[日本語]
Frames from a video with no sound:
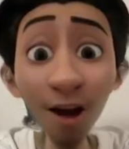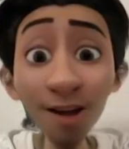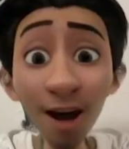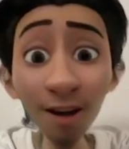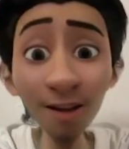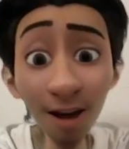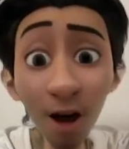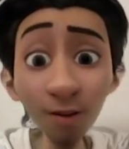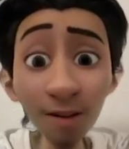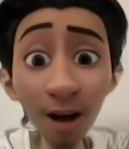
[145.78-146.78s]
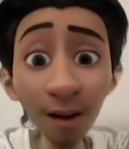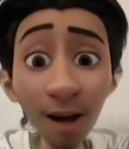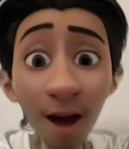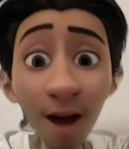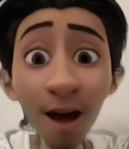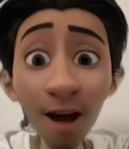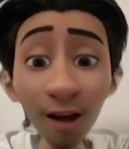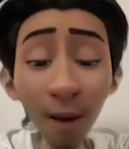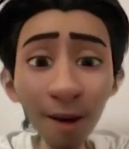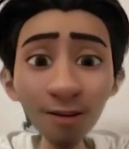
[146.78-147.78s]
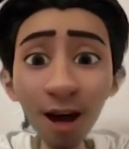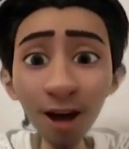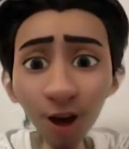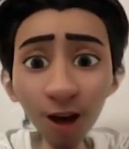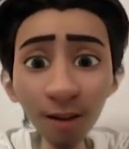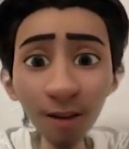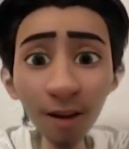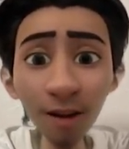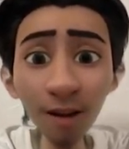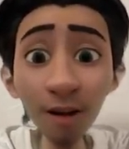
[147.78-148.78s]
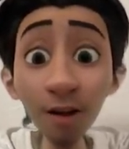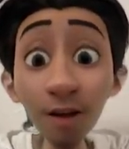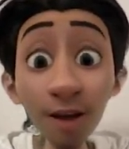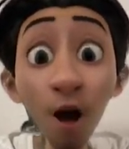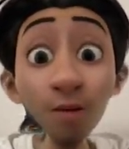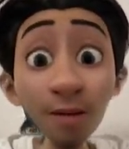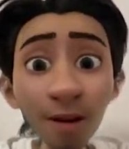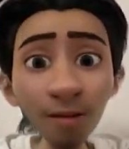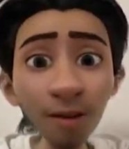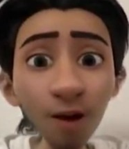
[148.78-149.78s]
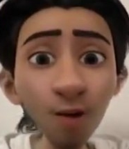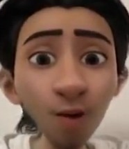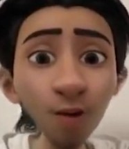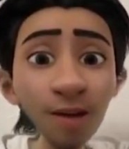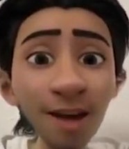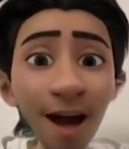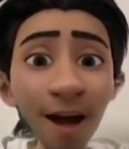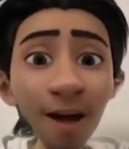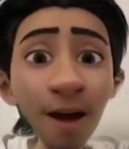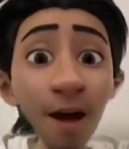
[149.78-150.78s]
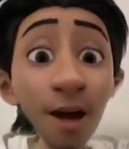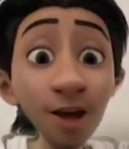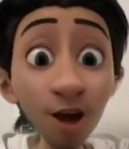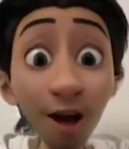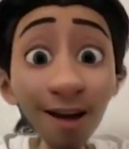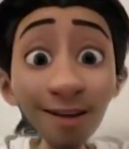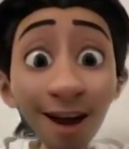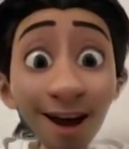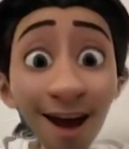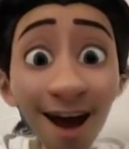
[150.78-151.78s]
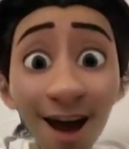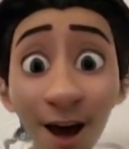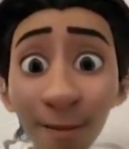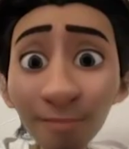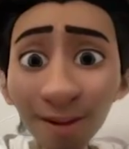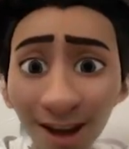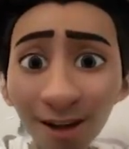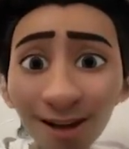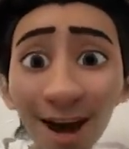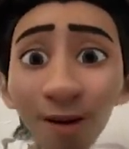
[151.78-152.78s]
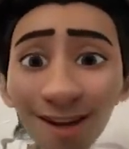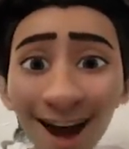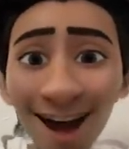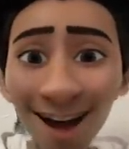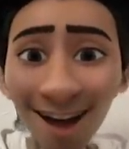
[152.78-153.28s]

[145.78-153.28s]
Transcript: 何やら砂を使って固めるらしい砂を使っていくこと自体知らなかったからびっくらこいた